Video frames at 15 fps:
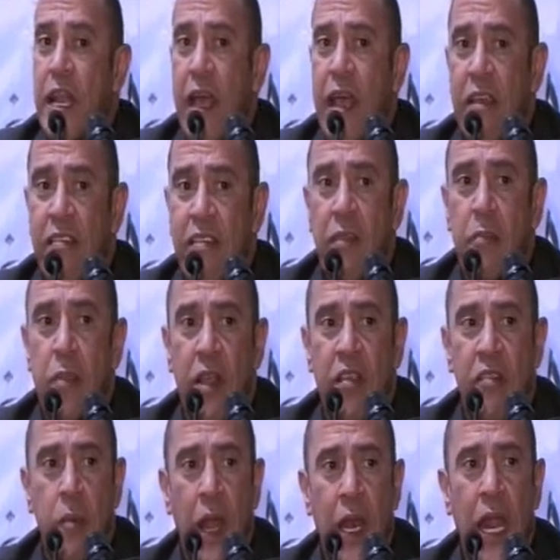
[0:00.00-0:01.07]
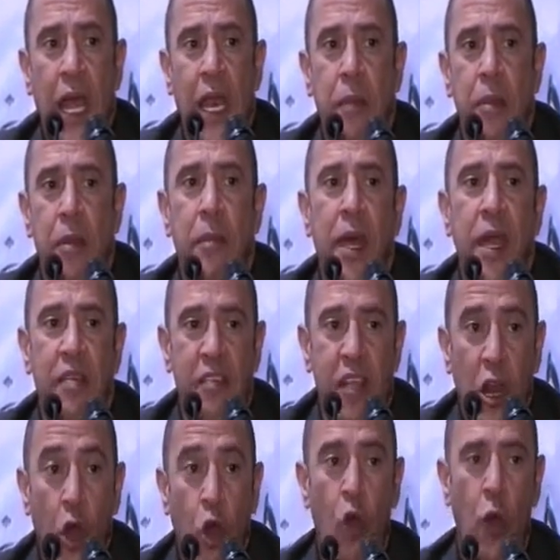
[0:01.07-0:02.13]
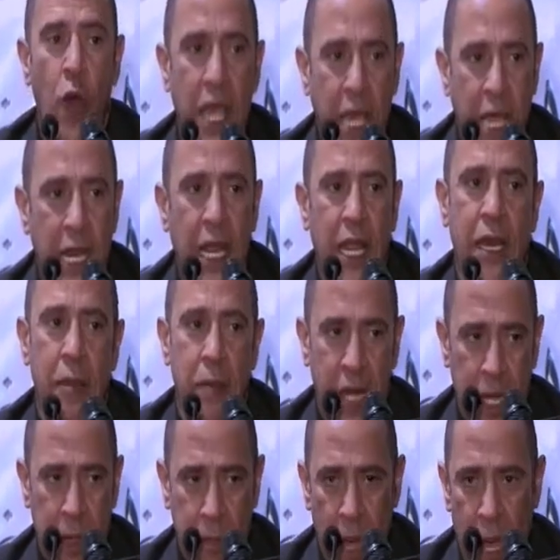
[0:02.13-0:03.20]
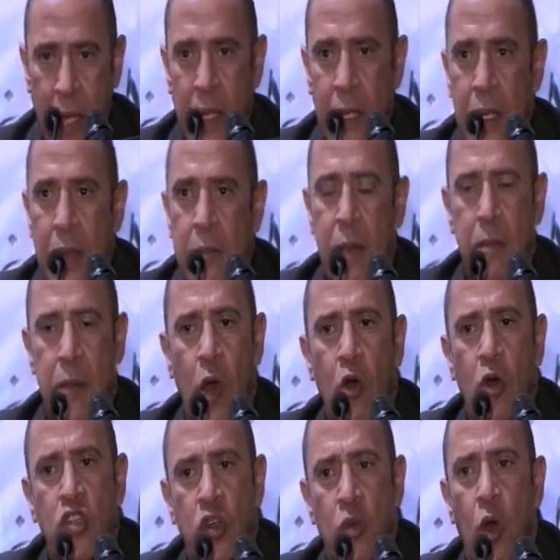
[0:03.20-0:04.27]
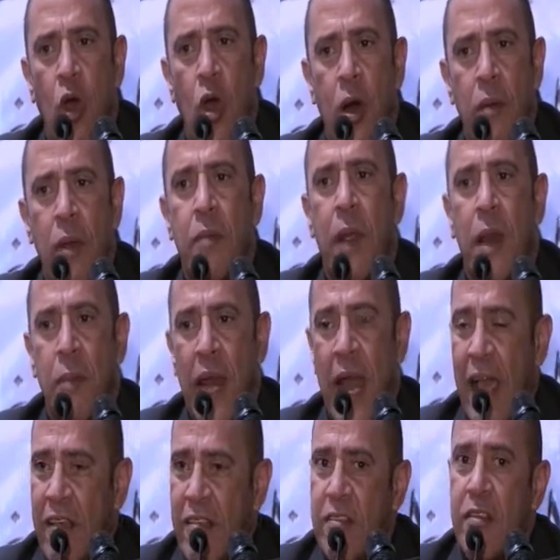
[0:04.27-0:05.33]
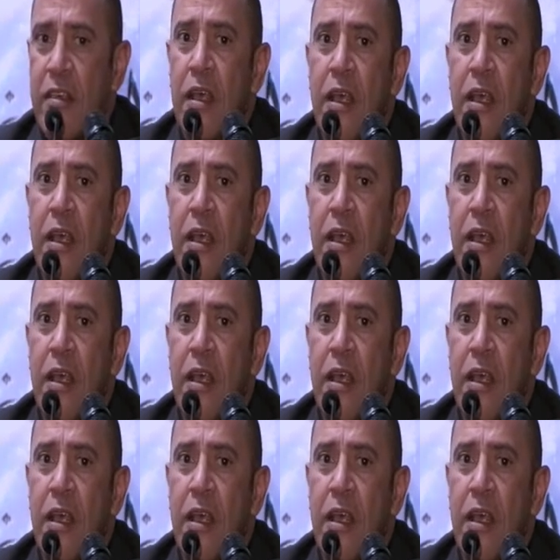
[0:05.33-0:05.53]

الأجازات بالنسبة لنا احنا بنمارس الهواية اللي احنا بنحبها ما بناخدش مقابل بل بالعكس